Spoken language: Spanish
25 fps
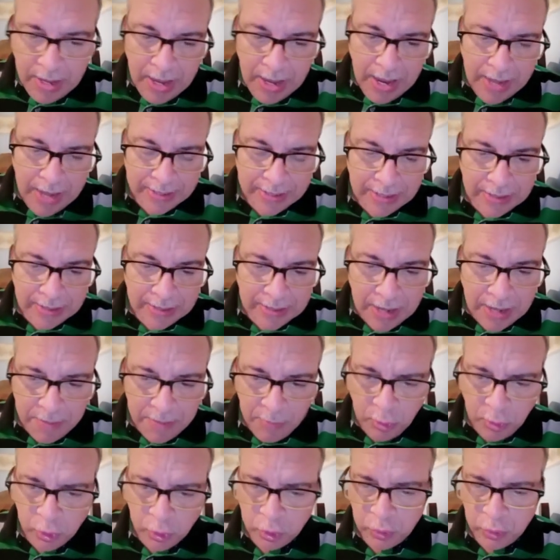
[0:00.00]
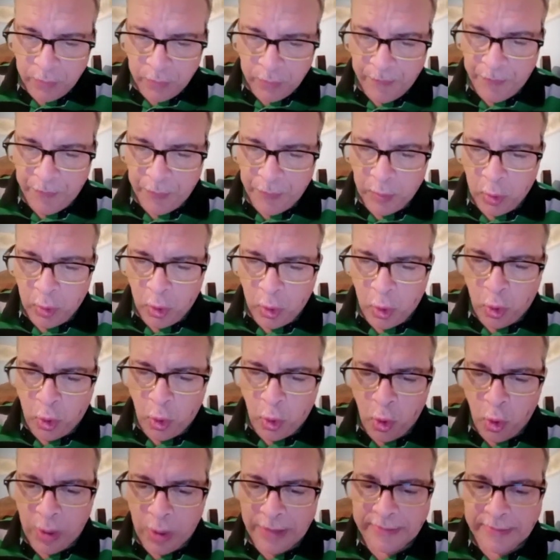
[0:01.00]
Arrancamos
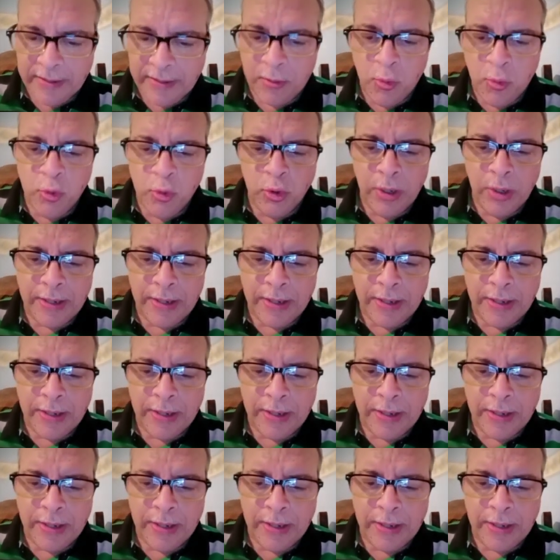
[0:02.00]
con el segundo